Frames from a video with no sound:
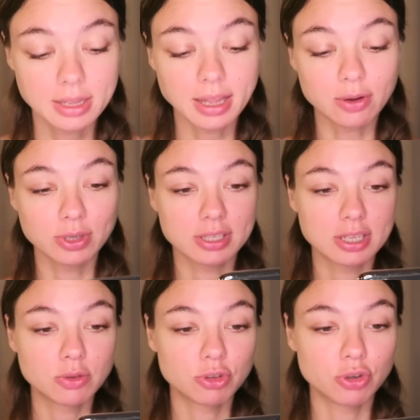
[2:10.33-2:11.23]
Итак, у нас
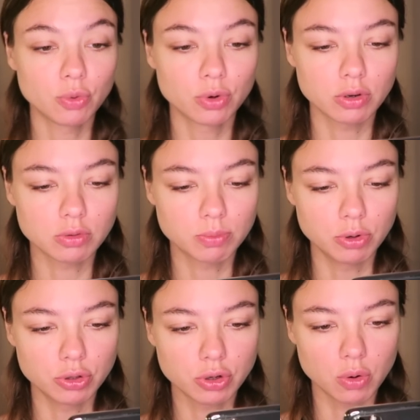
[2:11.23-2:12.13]
следующий уровень.
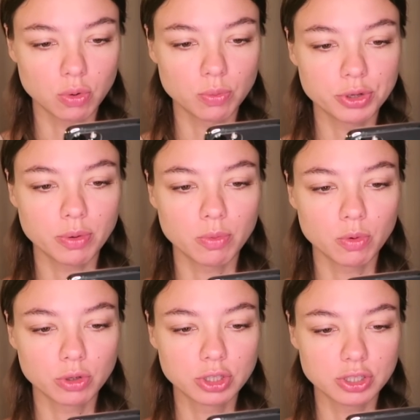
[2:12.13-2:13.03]
Блин, какой у меня
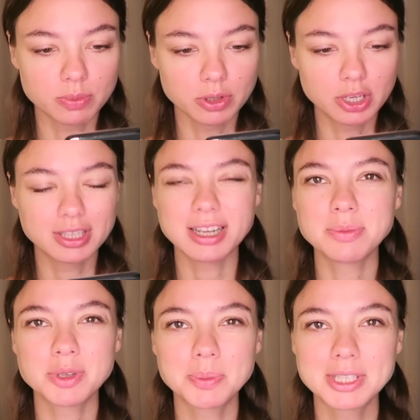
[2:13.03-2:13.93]
модный, смотрите. Они
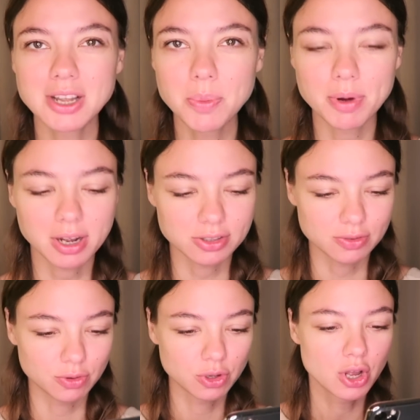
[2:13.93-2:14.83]
мне специально
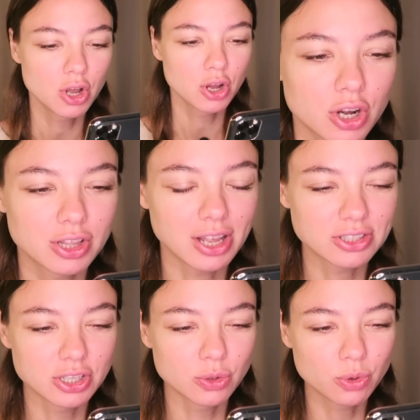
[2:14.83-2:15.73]
показывают
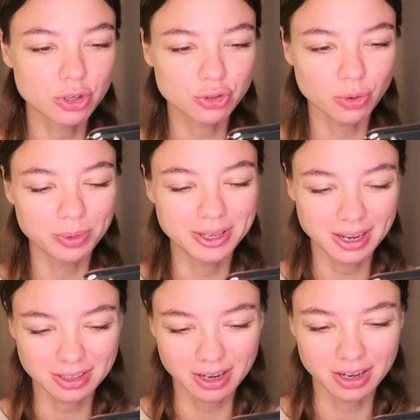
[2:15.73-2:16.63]
классные луки, чтобы
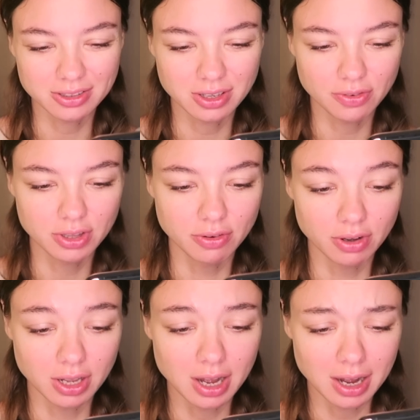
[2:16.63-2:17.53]
я такая
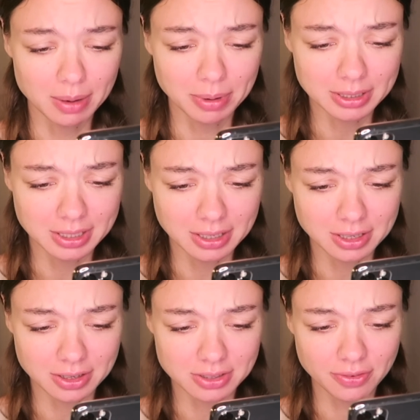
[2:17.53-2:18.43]
завидовала. Обалдеть,
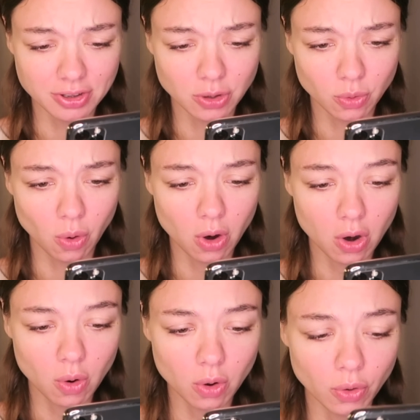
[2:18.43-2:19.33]
раздавила
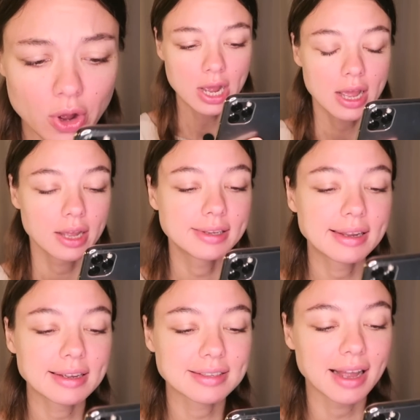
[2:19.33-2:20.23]
Кока-Колу.
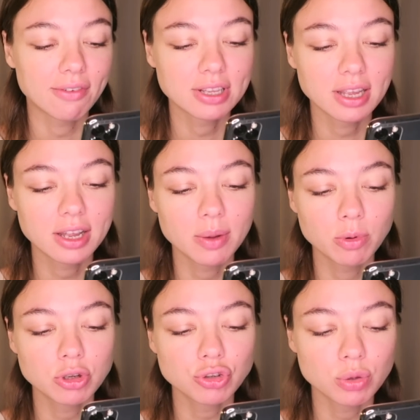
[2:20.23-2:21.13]
Интересно, а в этой игре
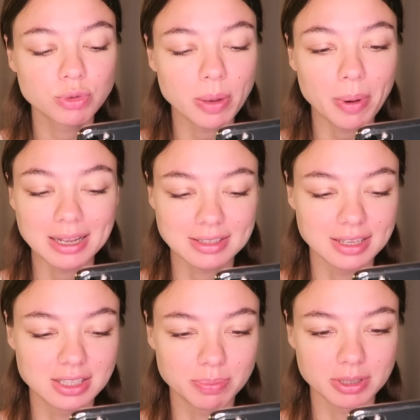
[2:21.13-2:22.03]
будет что-нибудь
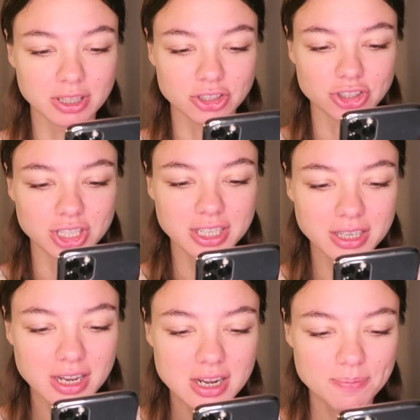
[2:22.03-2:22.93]
опасное, типа
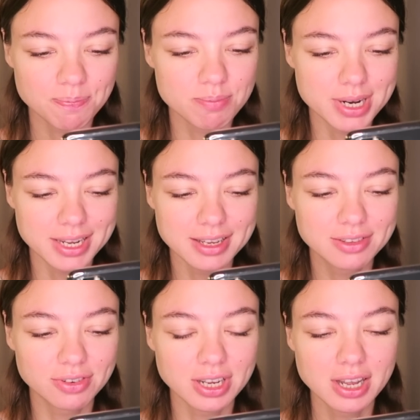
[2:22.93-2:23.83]
ножи,
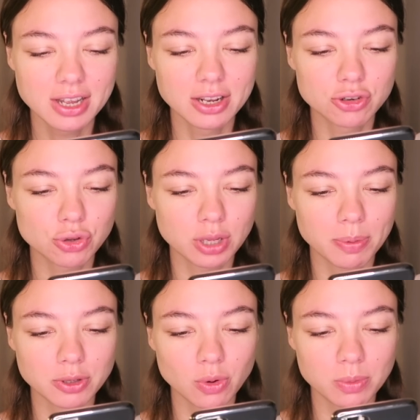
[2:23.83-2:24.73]
бритвы или что-то
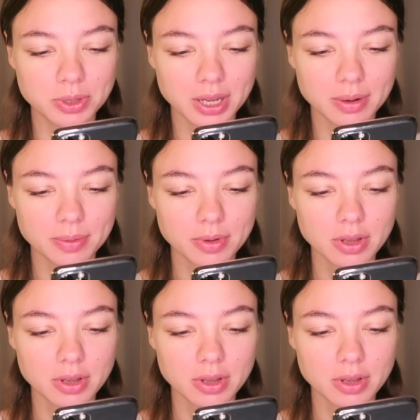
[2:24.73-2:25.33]
подобное?